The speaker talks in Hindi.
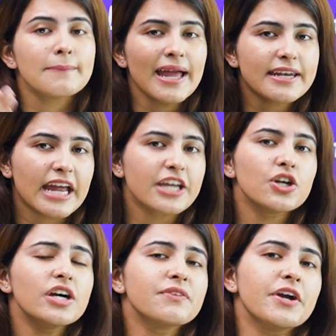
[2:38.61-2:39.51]
मैं
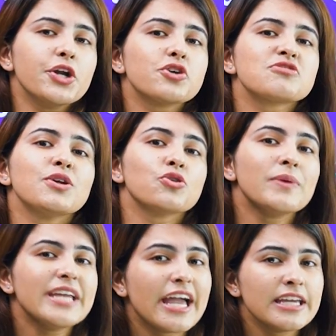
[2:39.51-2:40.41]
रेगुलर वीडियोस में
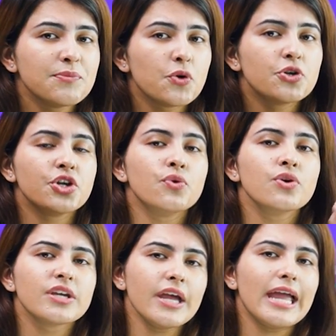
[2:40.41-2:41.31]
तुम्हें यही बोल रही हूँ
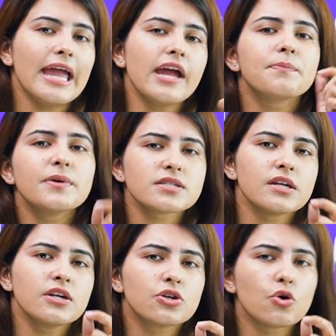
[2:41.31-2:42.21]
कि एक
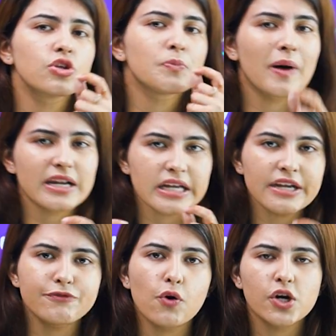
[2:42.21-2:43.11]
परसेंट ग्रोथ पर
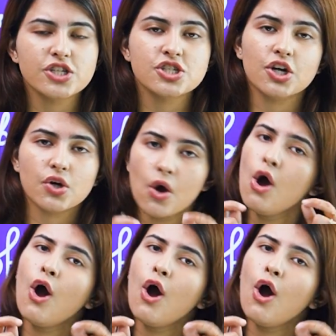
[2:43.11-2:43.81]
ही फोकस करो